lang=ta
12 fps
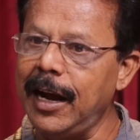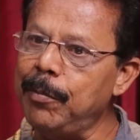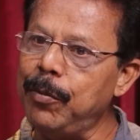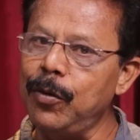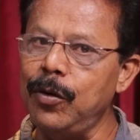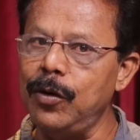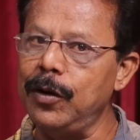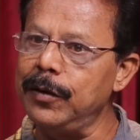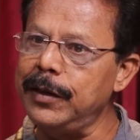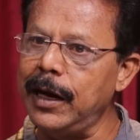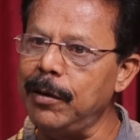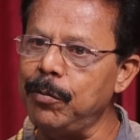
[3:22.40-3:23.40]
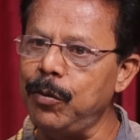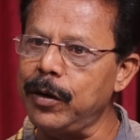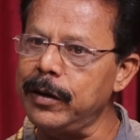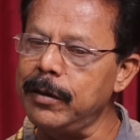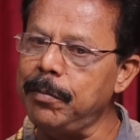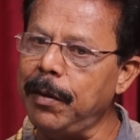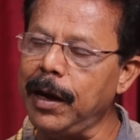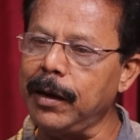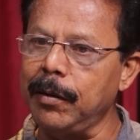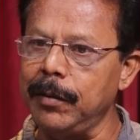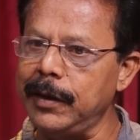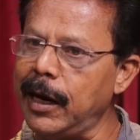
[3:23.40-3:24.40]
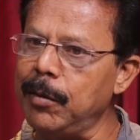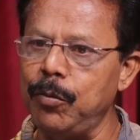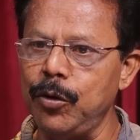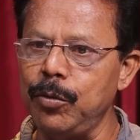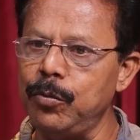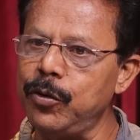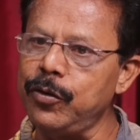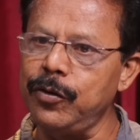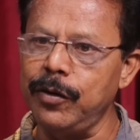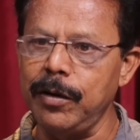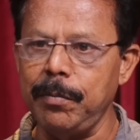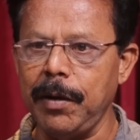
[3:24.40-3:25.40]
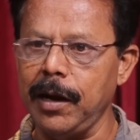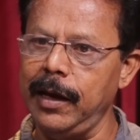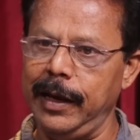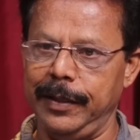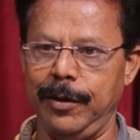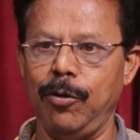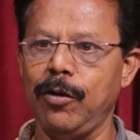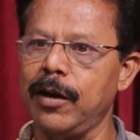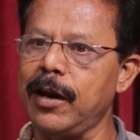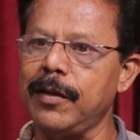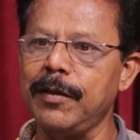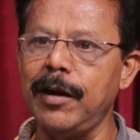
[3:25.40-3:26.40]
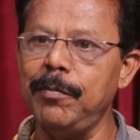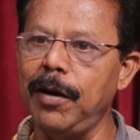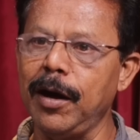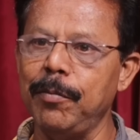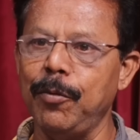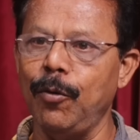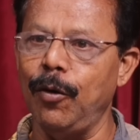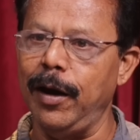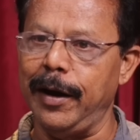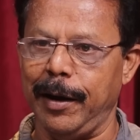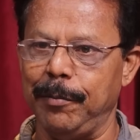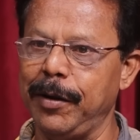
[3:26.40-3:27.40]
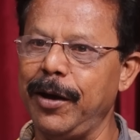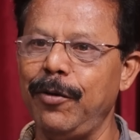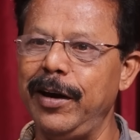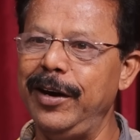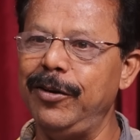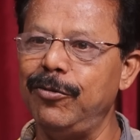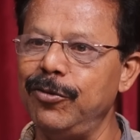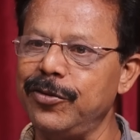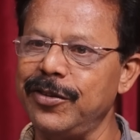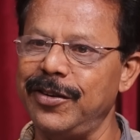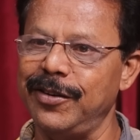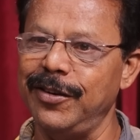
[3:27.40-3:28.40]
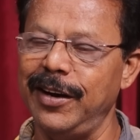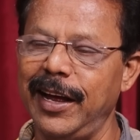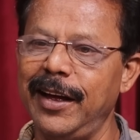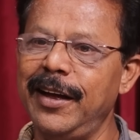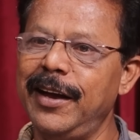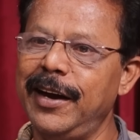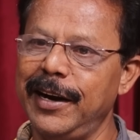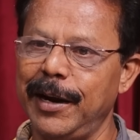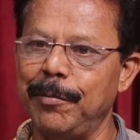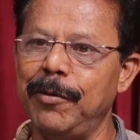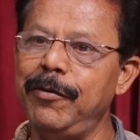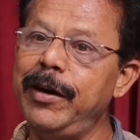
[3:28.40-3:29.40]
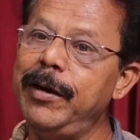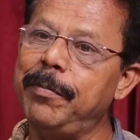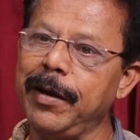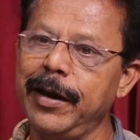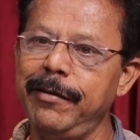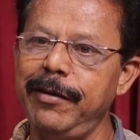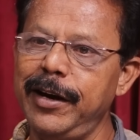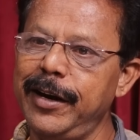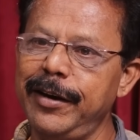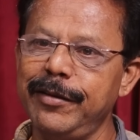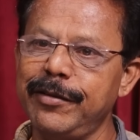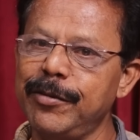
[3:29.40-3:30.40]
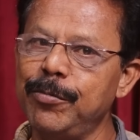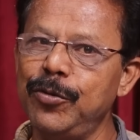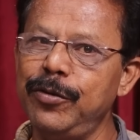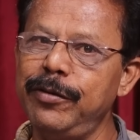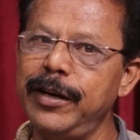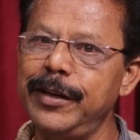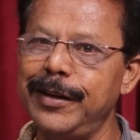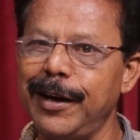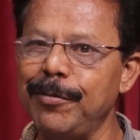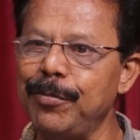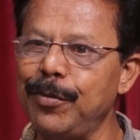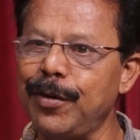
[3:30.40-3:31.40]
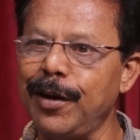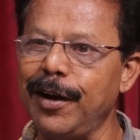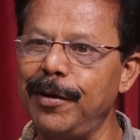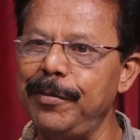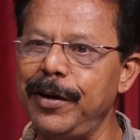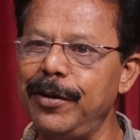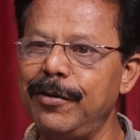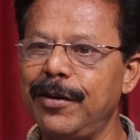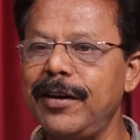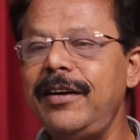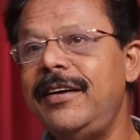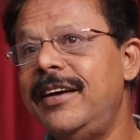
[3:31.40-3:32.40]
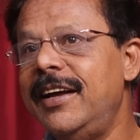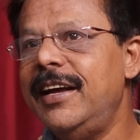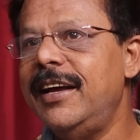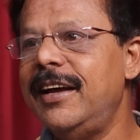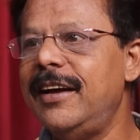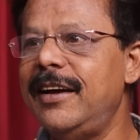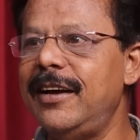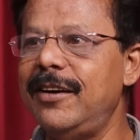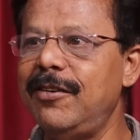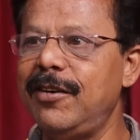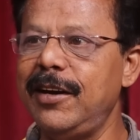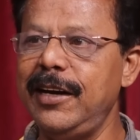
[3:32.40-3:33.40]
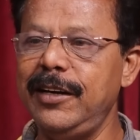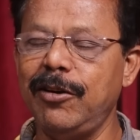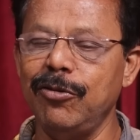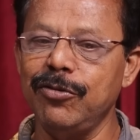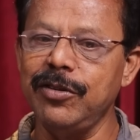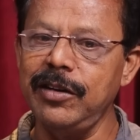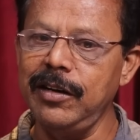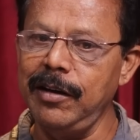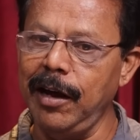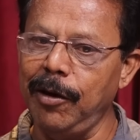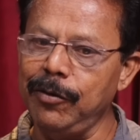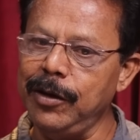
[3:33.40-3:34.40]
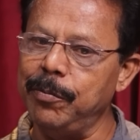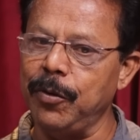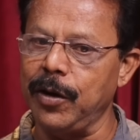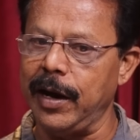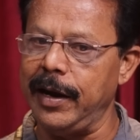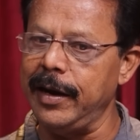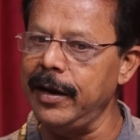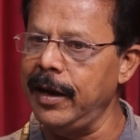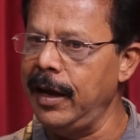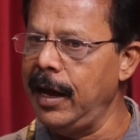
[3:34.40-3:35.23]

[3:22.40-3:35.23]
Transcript: அப்போது தளம் போடுறத பார்க்க தளம் போட்டு முடித்தோடனே பார்க்க எந்த ஓனராக இருந்தாலும் பார்க்க போவோம்ல நமக்கே ஒரு இன்க்ளூஷன் இருக்கும்ல நம்ம வீடு பழைய வீடு இடிச்சுட்டு புது வீடு தளம் போடுறாங்க அப்படின்னு ஒரு ஒரு இன்க்ளூஷன் அவதுக்கு போகிறாரு